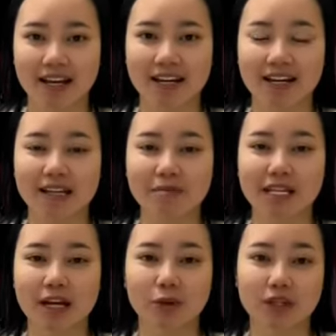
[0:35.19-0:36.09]
để tham
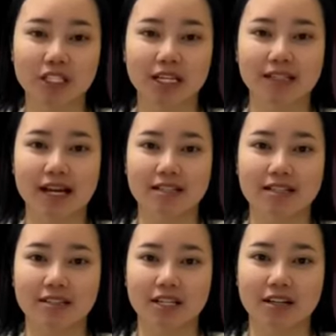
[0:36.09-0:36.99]
gia thuyết trình tại
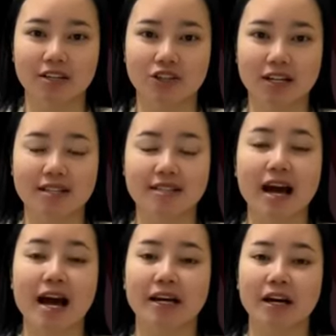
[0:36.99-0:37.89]
sự kiện JES
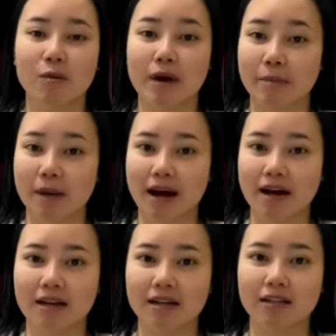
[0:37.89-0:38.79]
2023
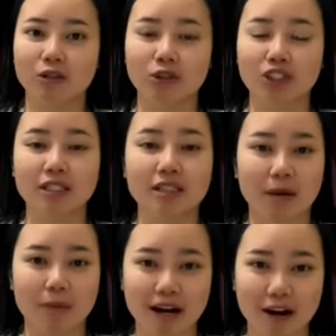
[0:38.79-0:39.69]
được tổ chức
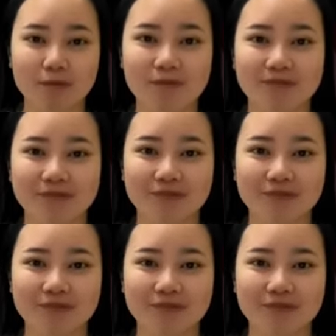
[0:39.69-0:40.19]
ở Bangkok.